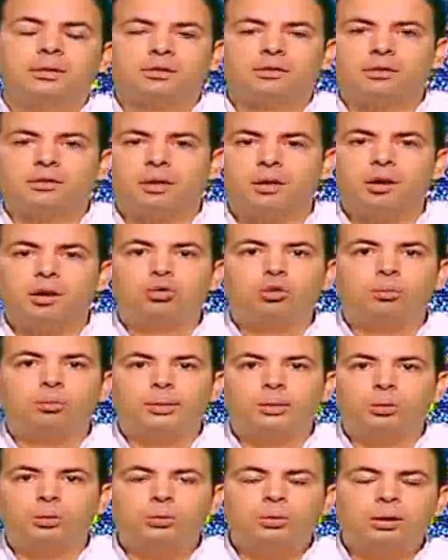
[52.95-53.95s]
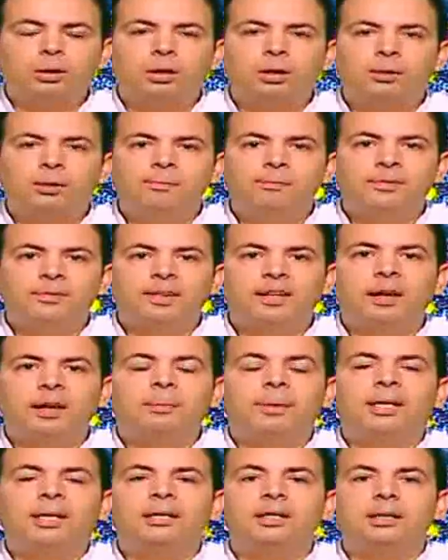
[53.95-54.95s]
تصريحاته بتقول
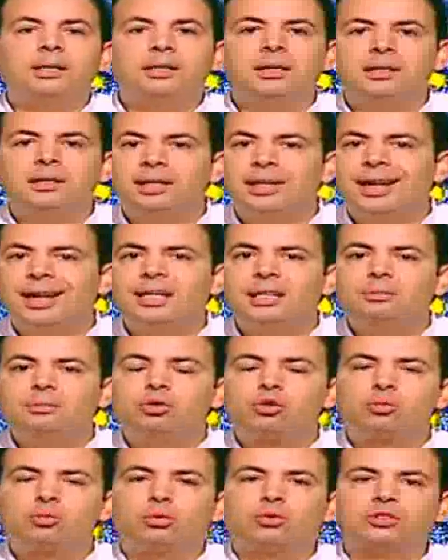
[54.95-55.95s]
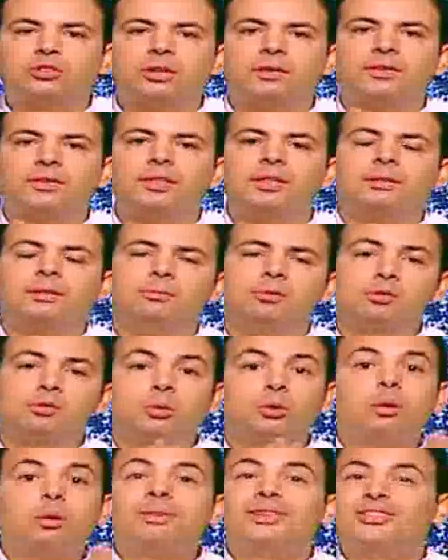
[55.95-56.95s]
جماهير النادي الاهلي مش مستفيدين مش
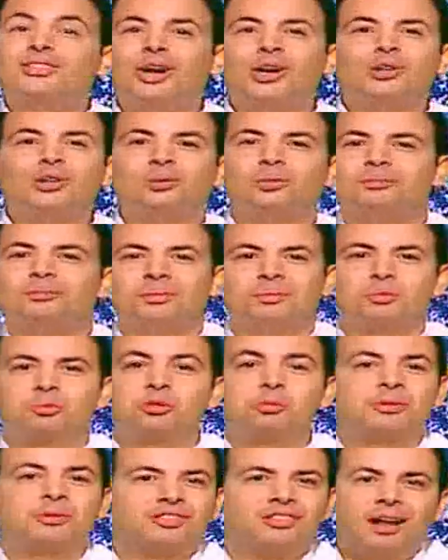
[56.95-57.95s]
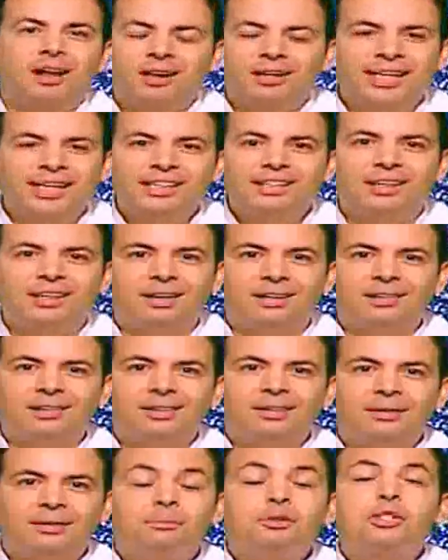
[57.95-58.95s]
بتوع مصلحتهم مش مصلحجيه
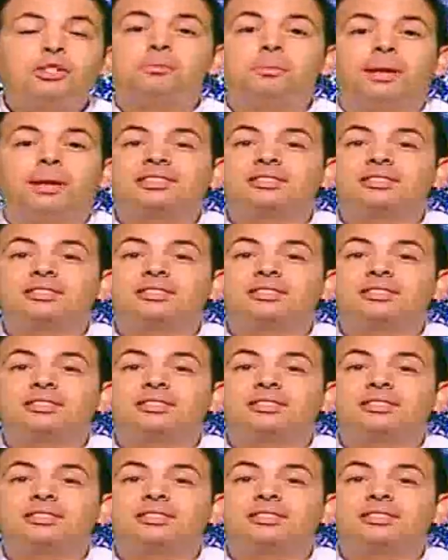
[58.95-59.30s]
مش